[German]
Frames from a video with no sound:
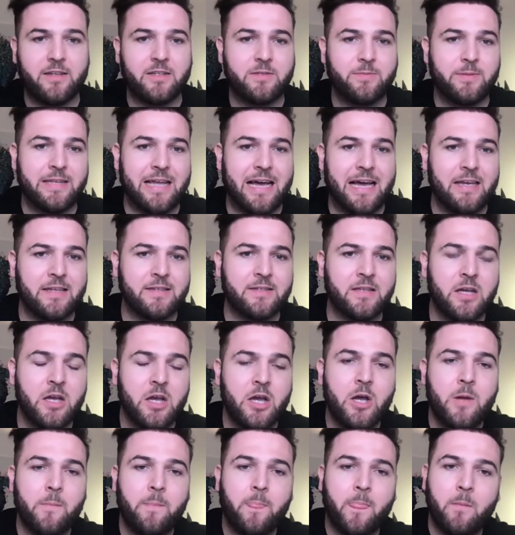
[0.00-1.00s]
Das wird alles
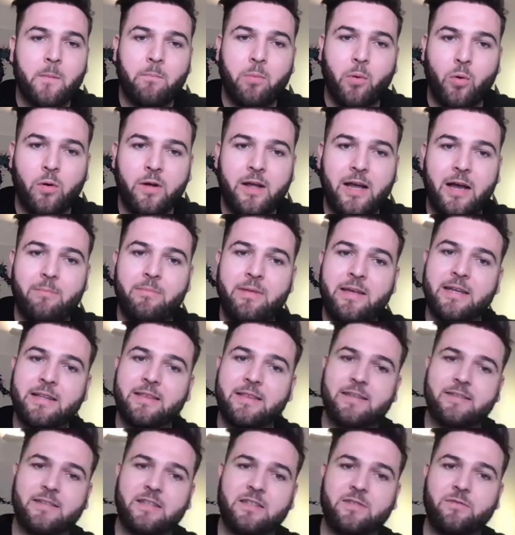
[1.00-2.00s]

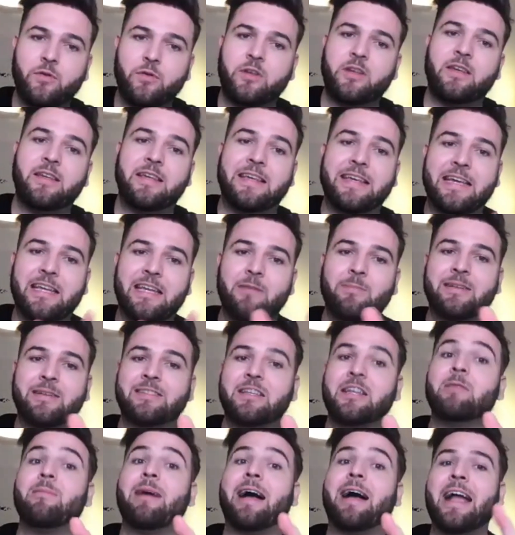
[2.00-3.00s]
programmiert, dass es wirklich jeder mit
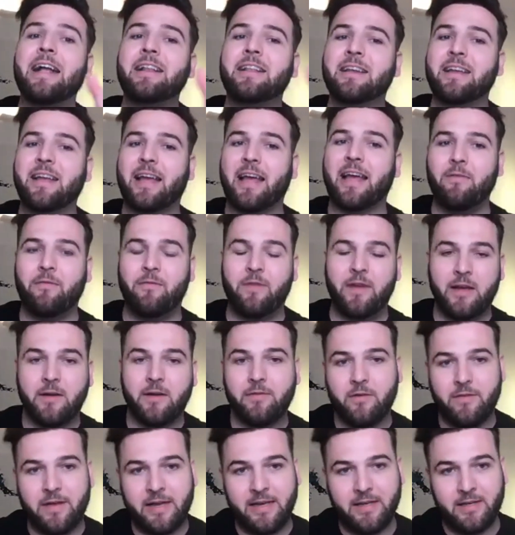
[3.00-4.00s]
seinem eigenen Reflink
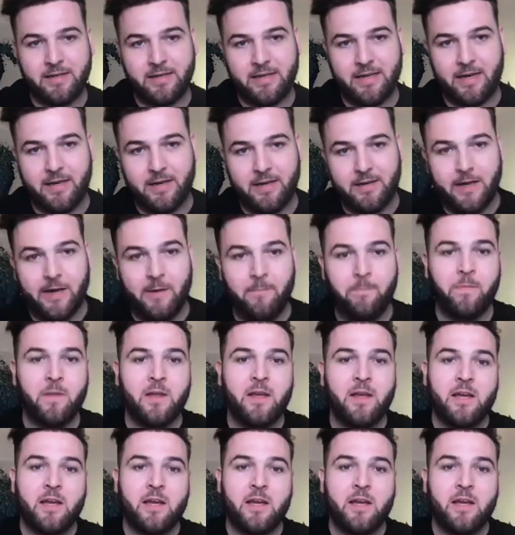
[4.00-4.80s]
verwenden kann. Ja?